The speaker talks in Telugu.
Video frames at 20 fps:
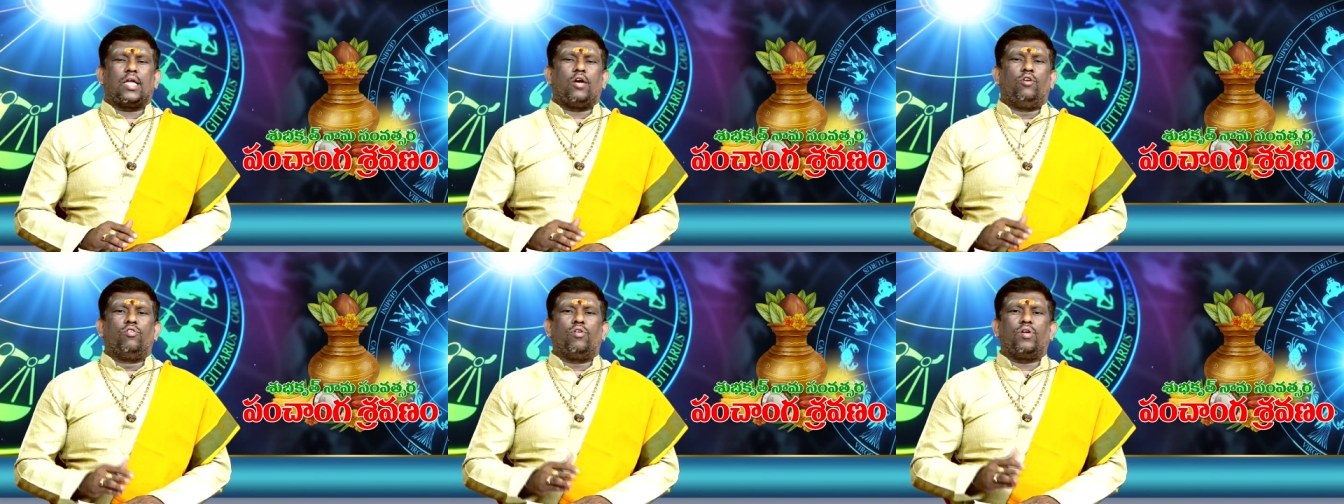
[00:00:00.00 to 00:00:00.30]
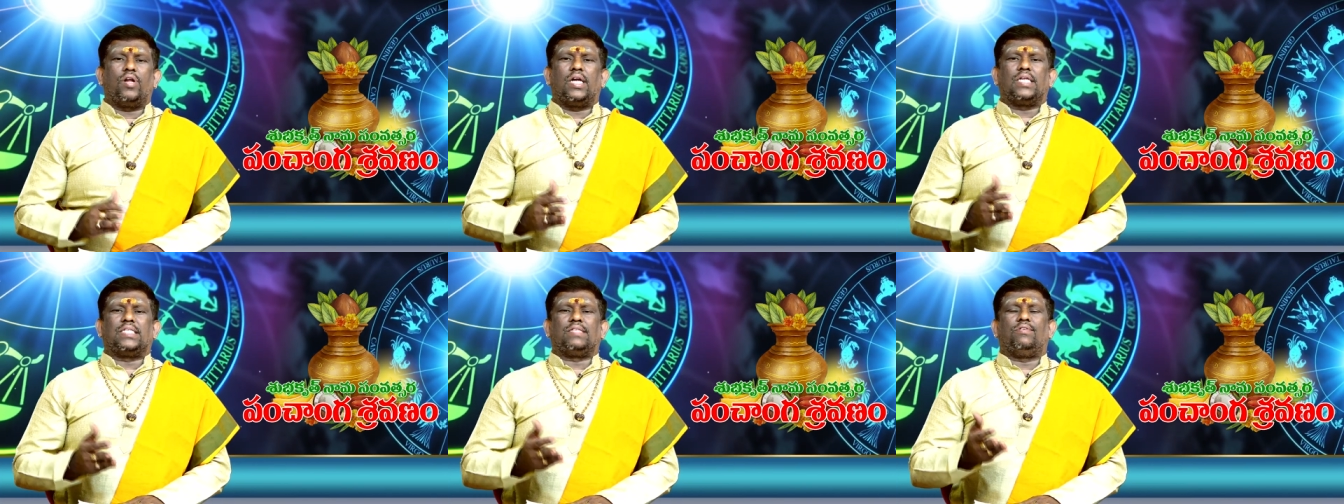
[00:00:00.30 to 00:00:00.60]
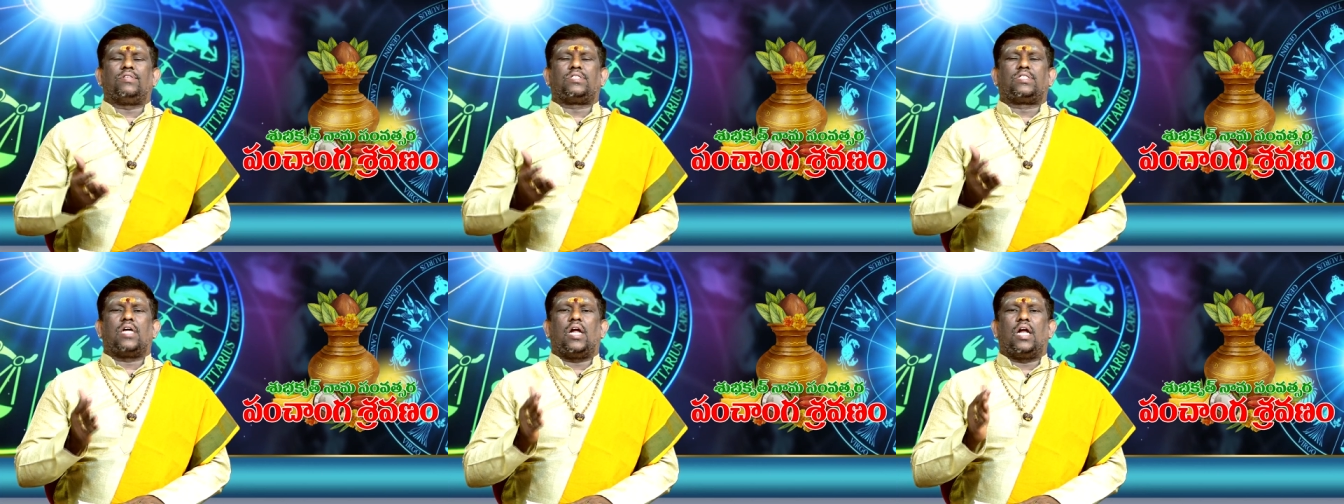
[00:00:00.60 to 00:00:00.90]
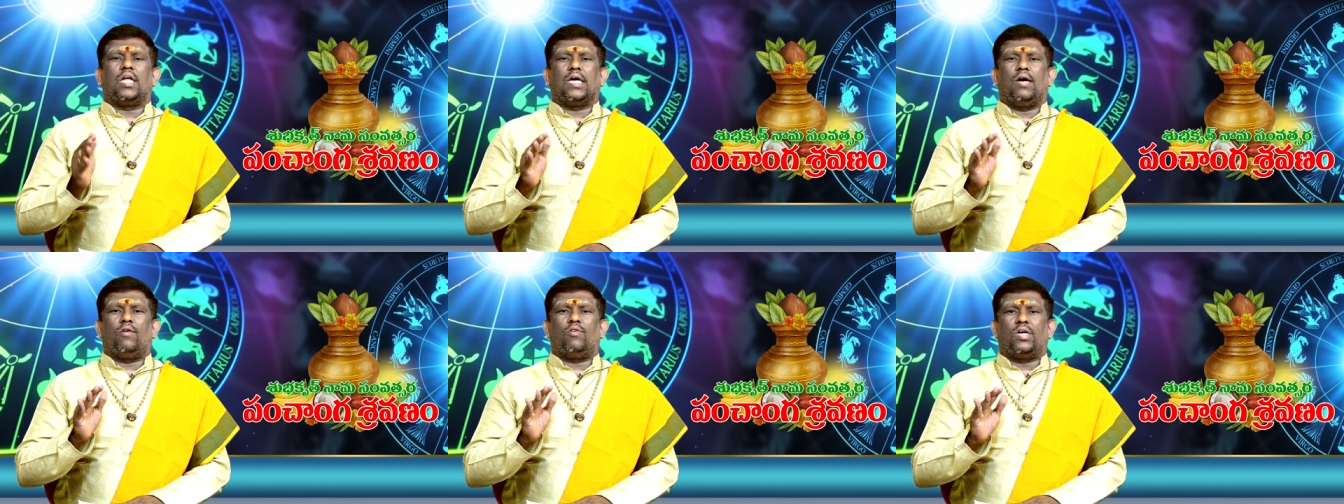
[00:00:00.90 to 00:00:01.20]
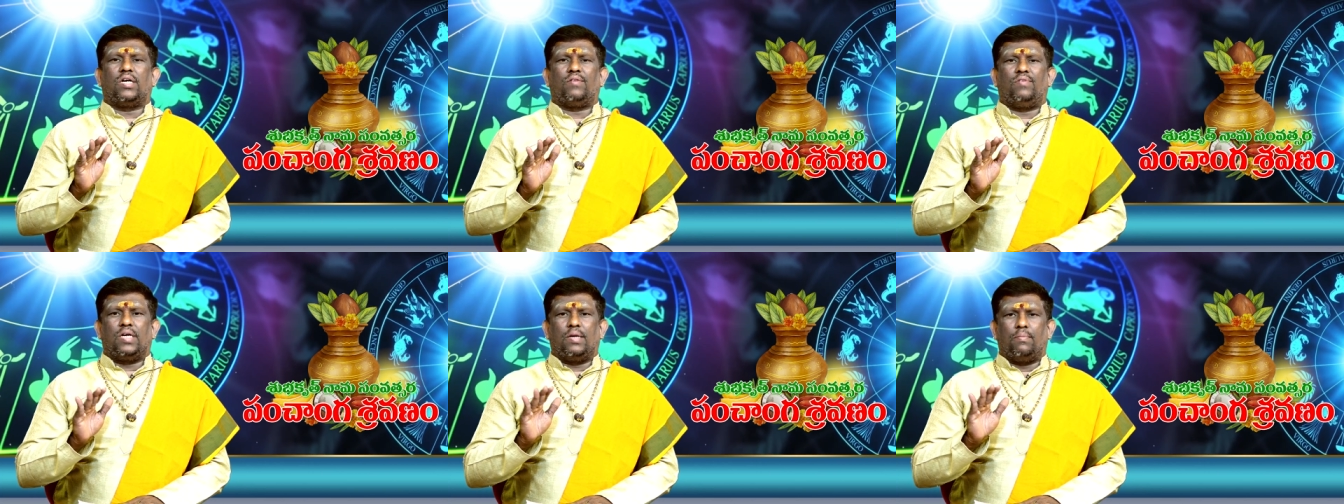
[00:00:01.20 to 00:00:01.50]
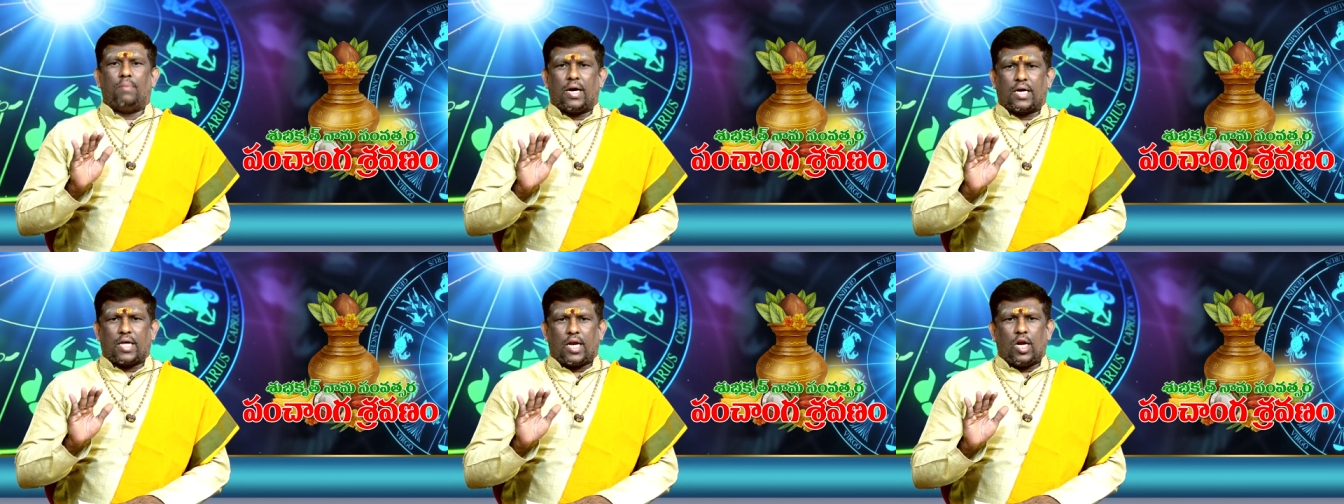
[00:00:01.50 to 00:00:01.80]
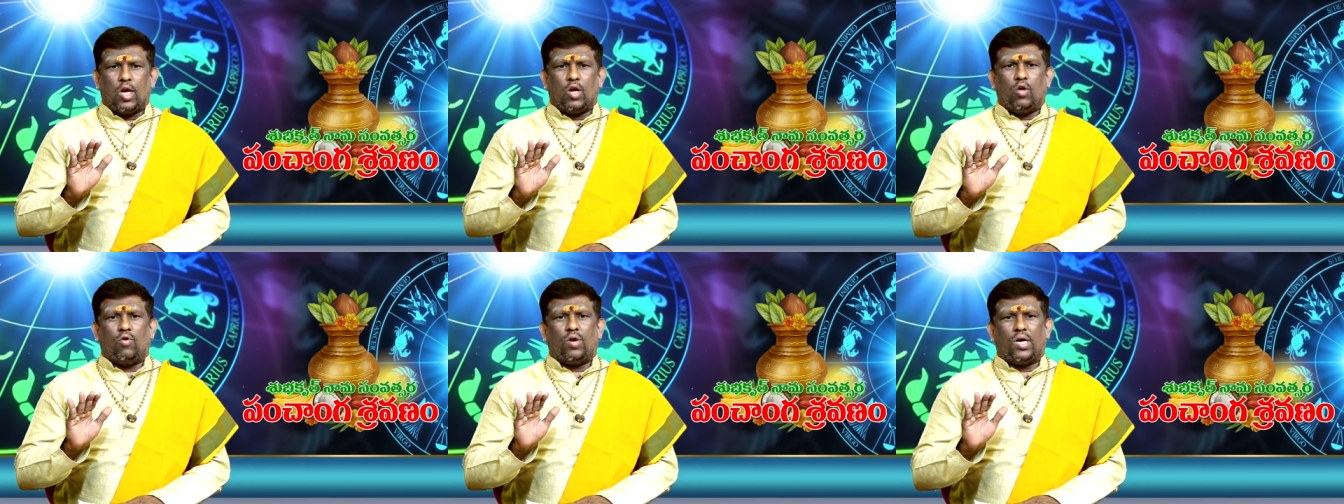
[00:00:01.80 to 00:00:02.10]
రెండున్నర సంవత్సరాలుగా ఉన్నటువంటి
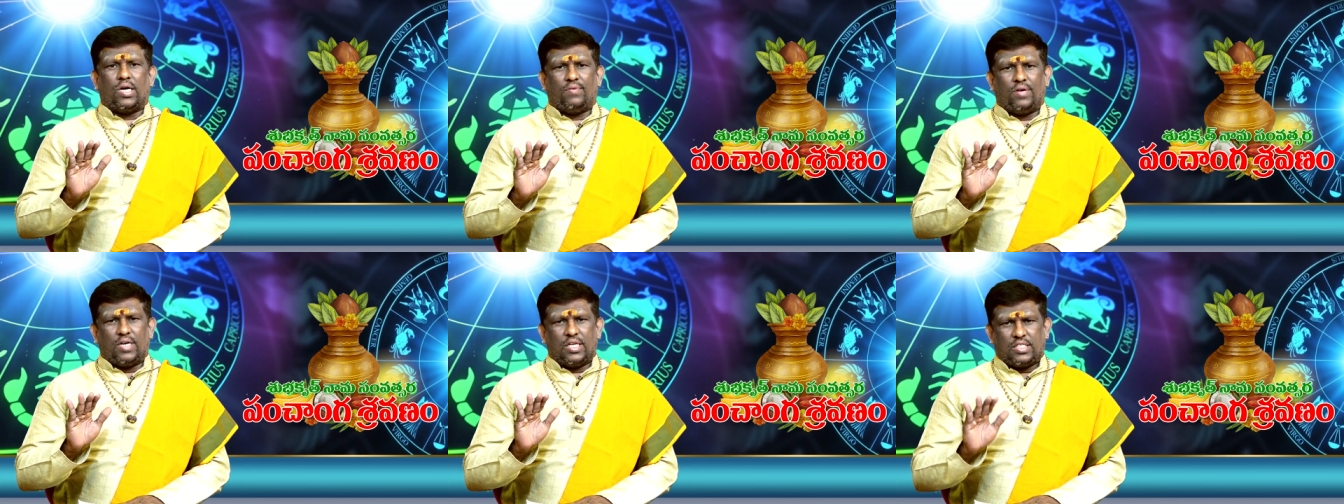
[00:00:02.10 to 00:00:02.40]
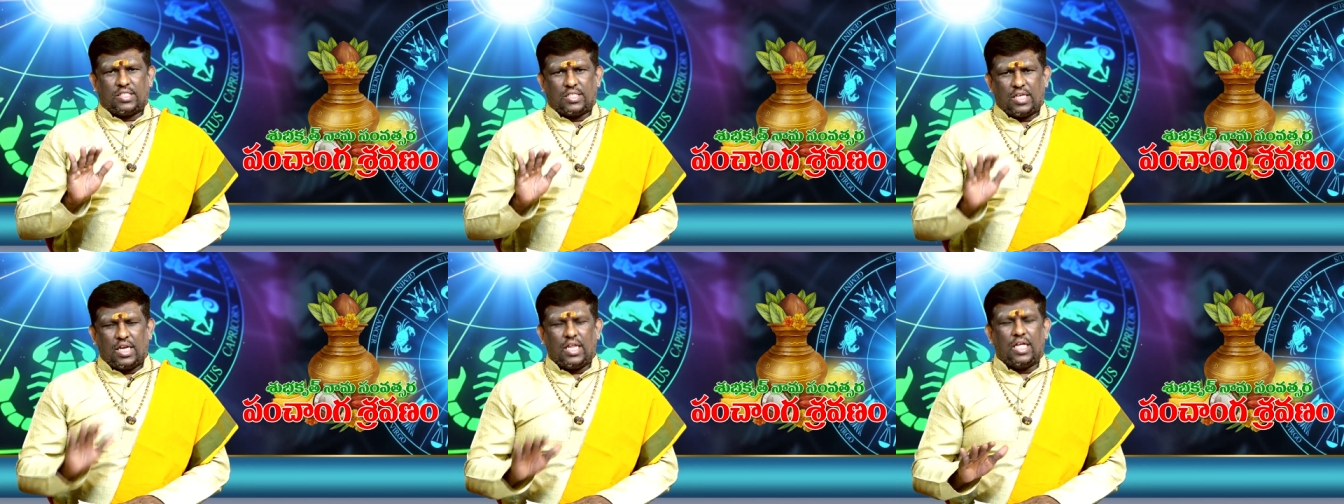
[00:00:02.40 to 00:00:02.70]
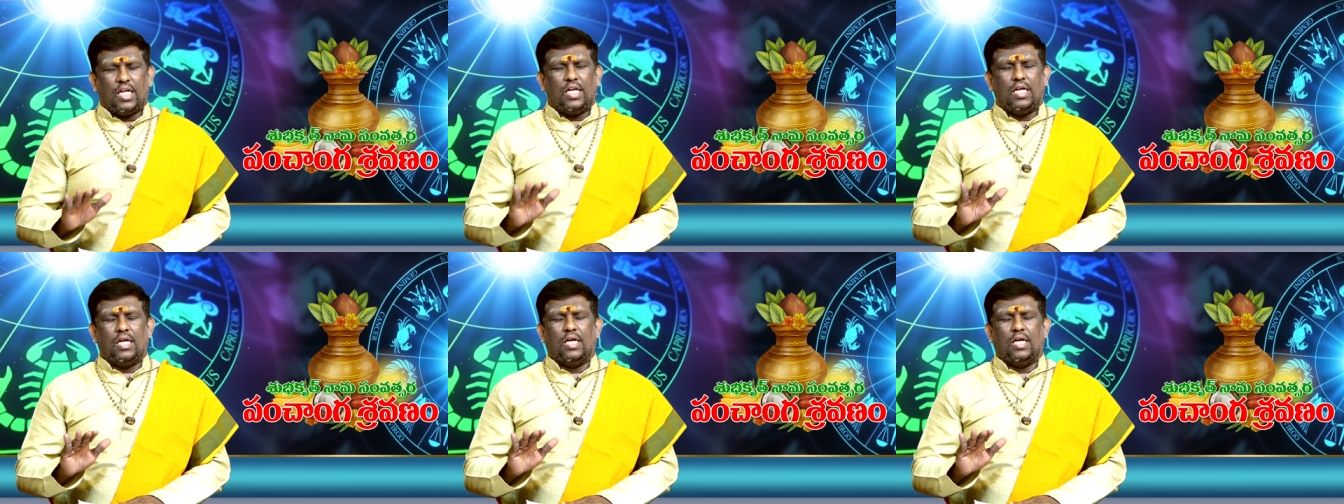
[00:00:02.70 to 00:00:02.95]
మకరంలో ఉన్నటువంటి శని